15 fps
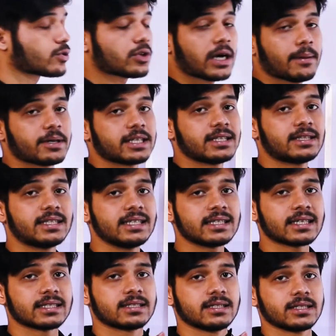জন্য আমাদের
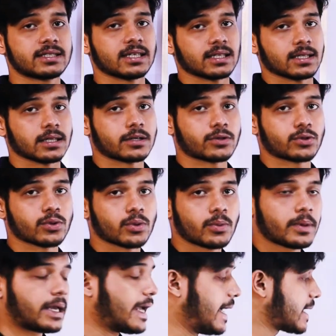তিনটা জিনিস জানা লাগতো
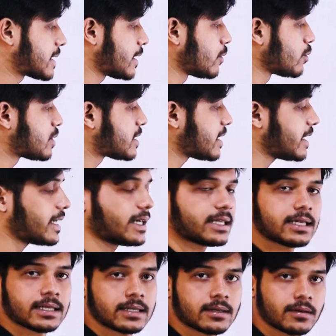একটা হচ্ছে এন
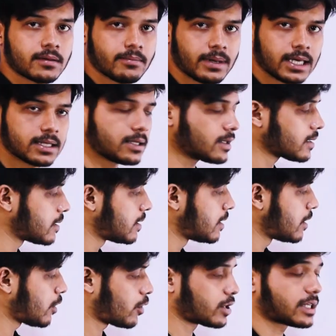এন মান
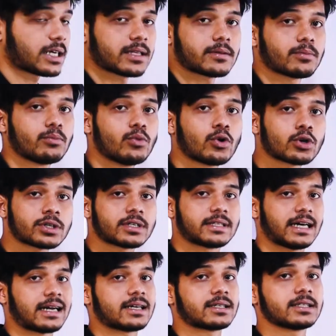অর্থাৎ মোট
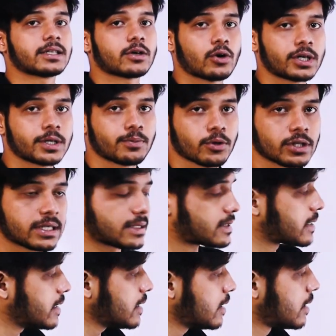ধারাটিতে কয়টি পদ
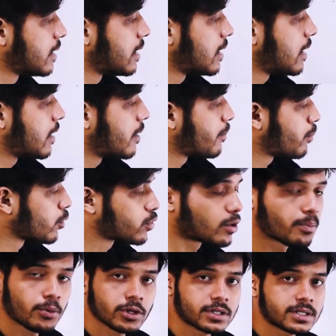আছে
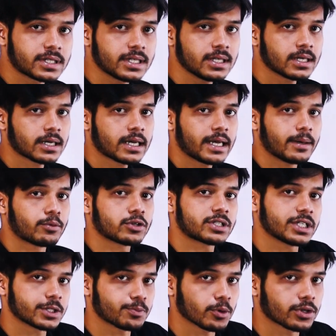প্রথম পদটি এবং
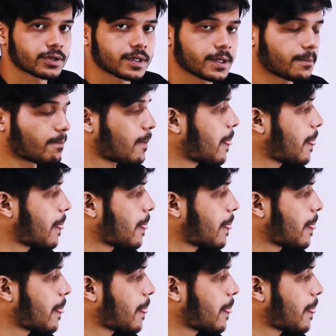শেষ পদটি